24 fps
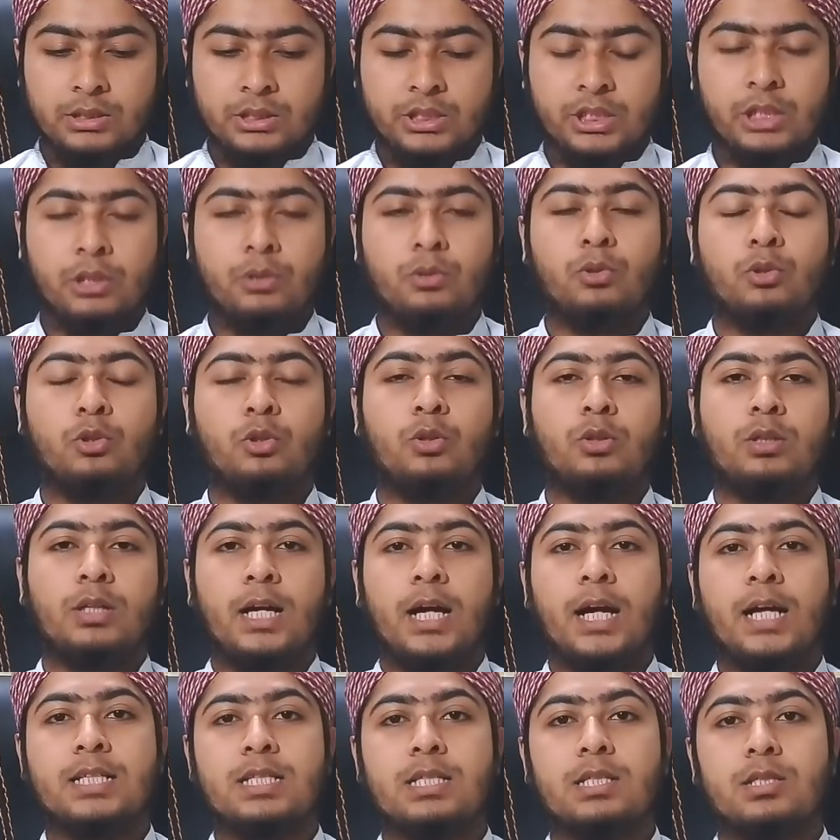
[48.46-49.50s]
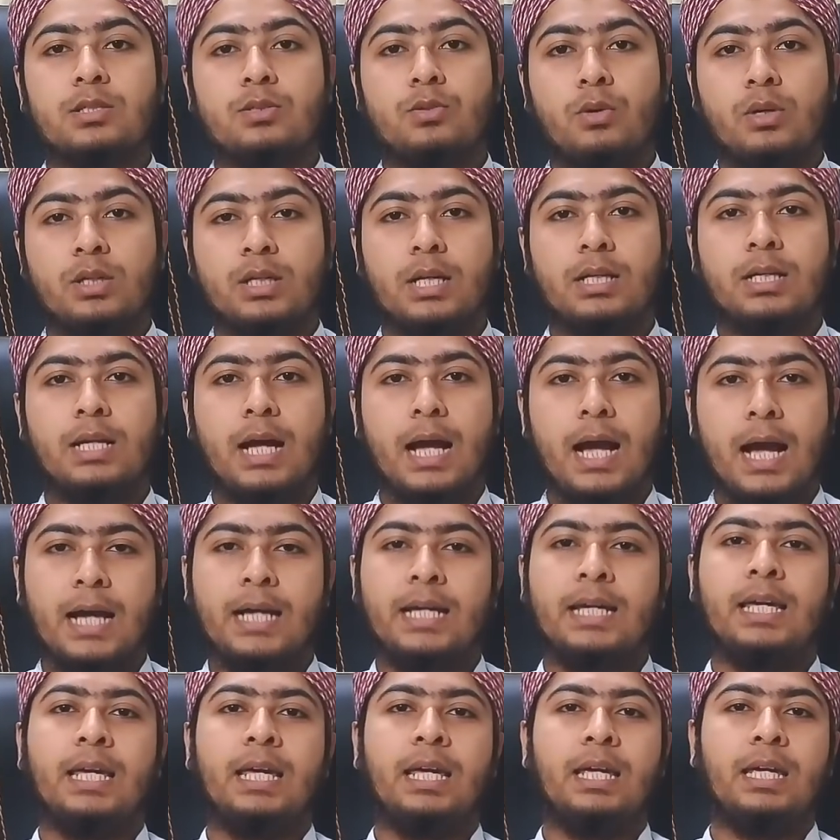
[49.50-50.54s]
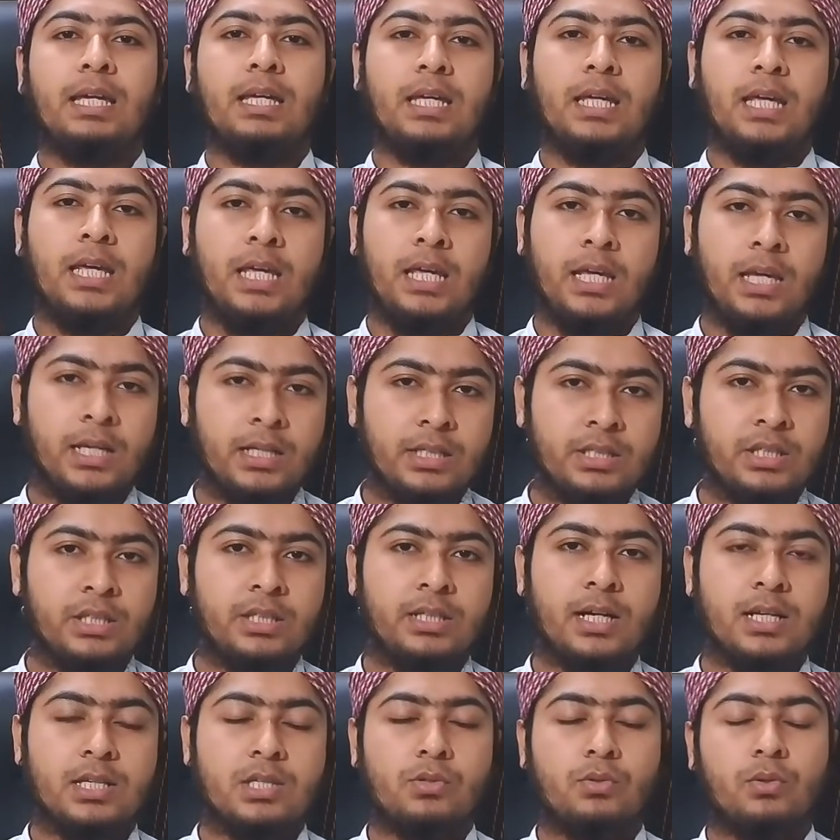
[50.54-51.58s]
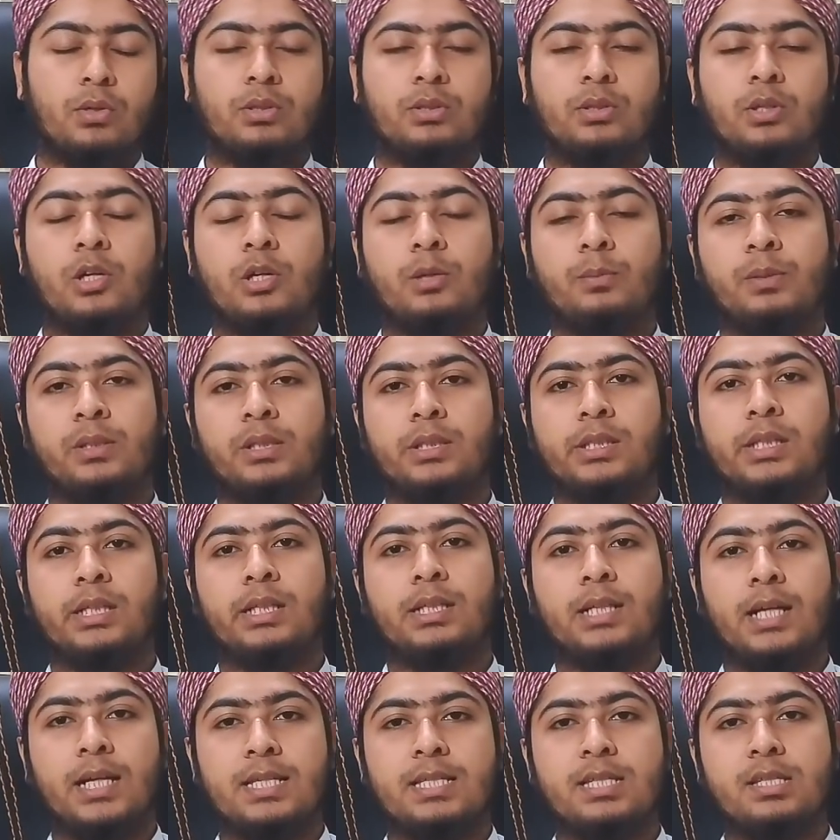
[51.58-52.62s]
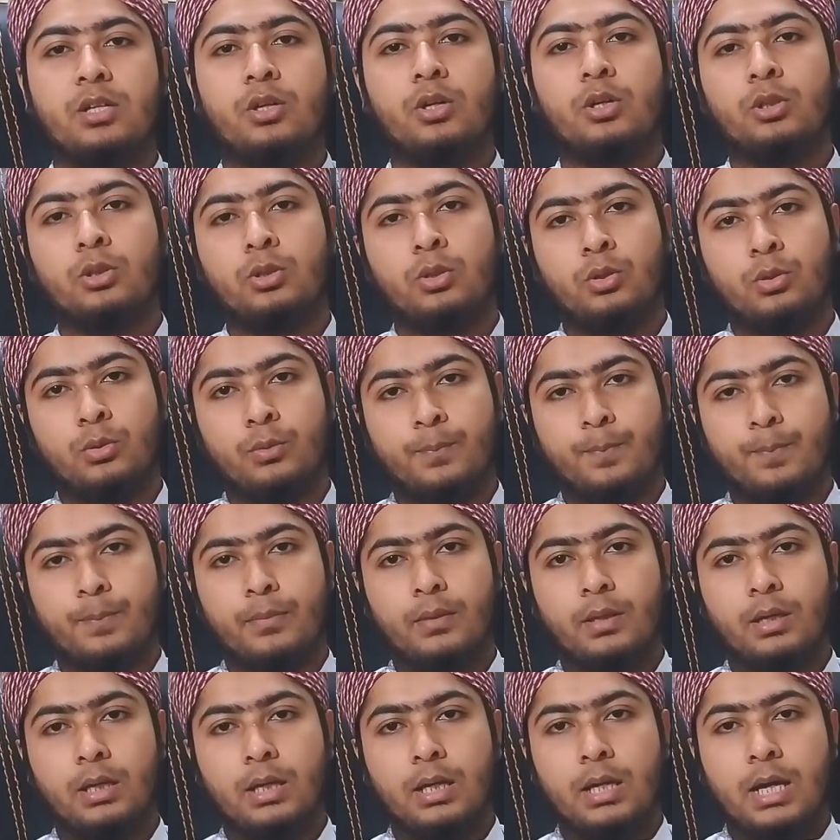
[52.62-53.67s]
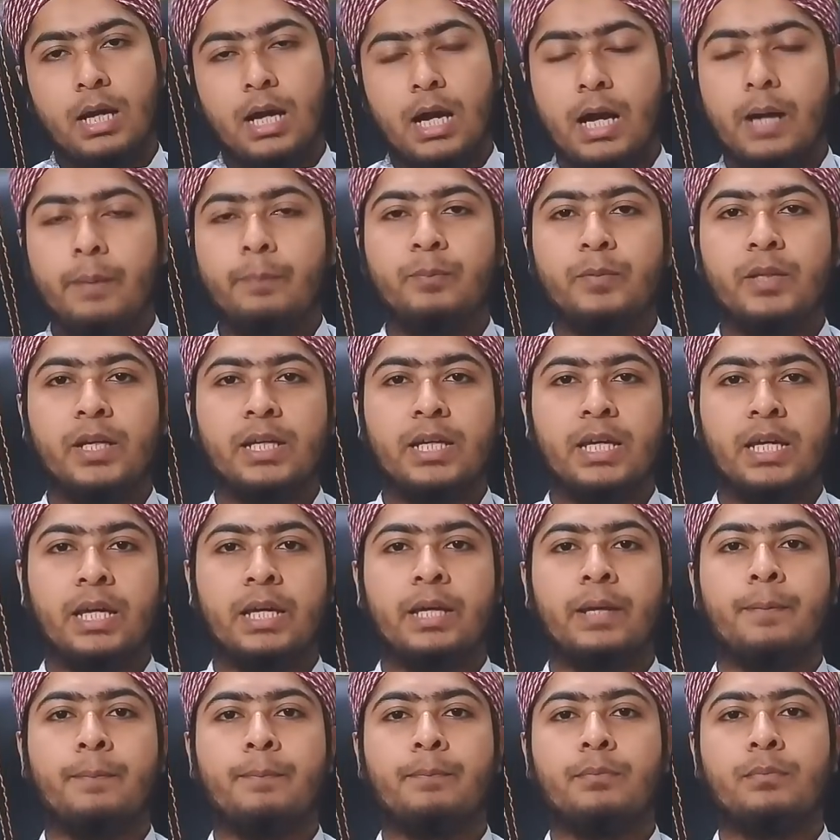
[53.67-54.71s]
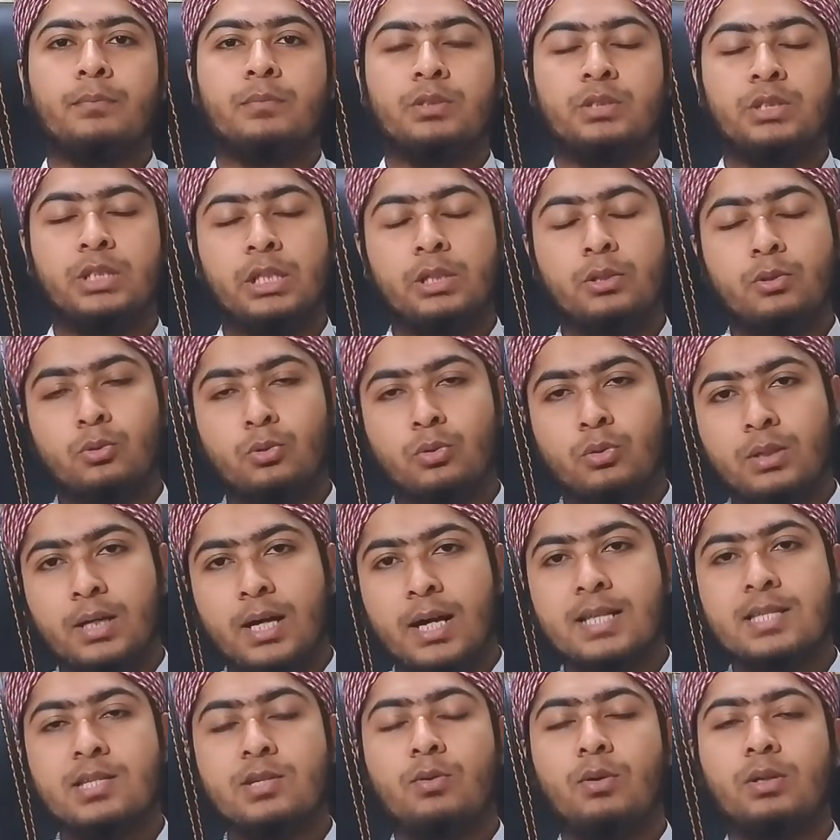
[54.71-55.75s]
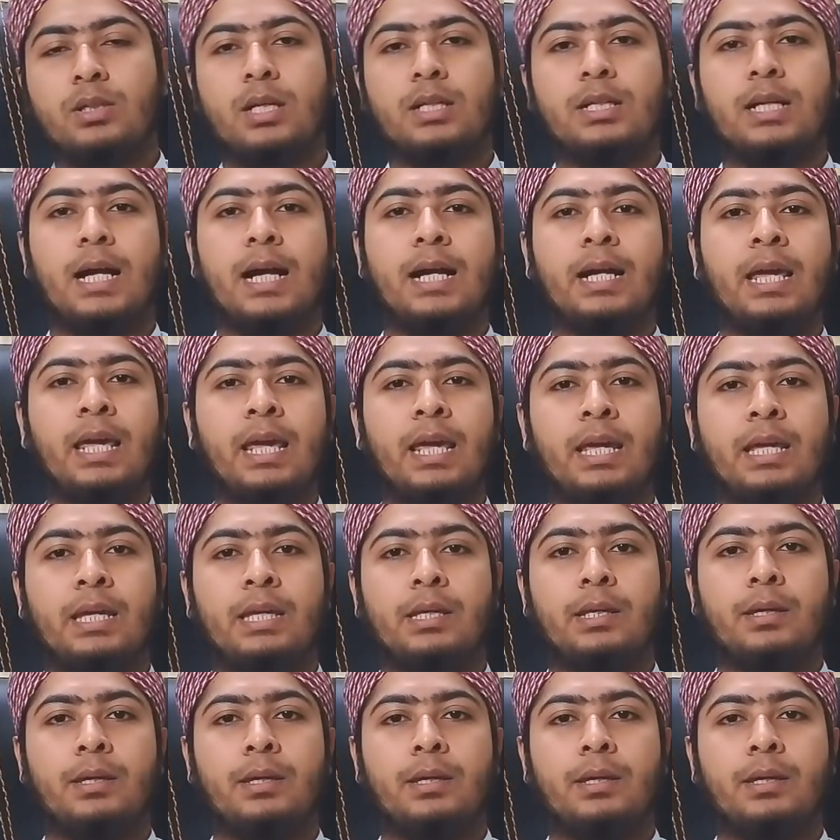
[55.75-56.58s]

যে কোনো কাজ করার আগে একটি কাজ করতে হবে সেই কাজটি হলো আপনাকে যে কোনো কাজ করার আগে